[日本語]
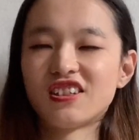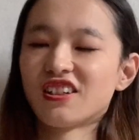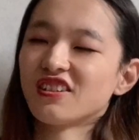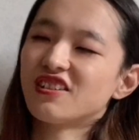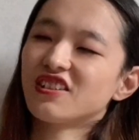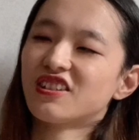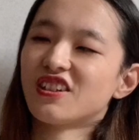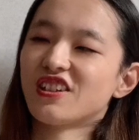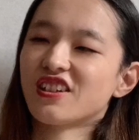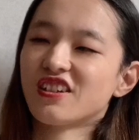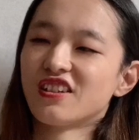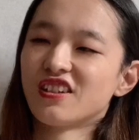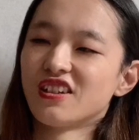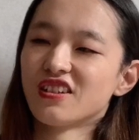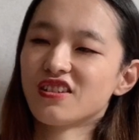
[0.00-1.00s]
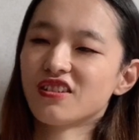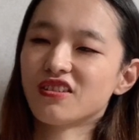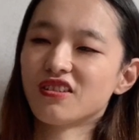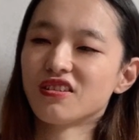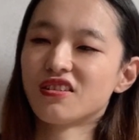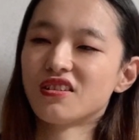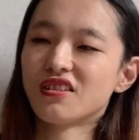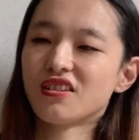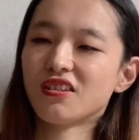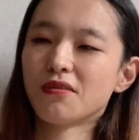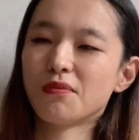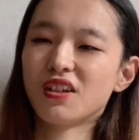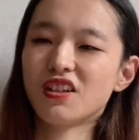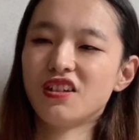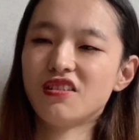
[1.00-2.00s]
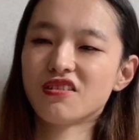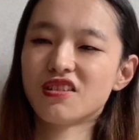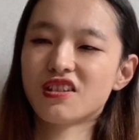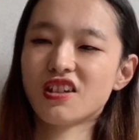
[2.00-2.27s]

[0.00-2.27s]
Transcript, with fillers: 何て言ったらいいんかなちょっと強めに言っ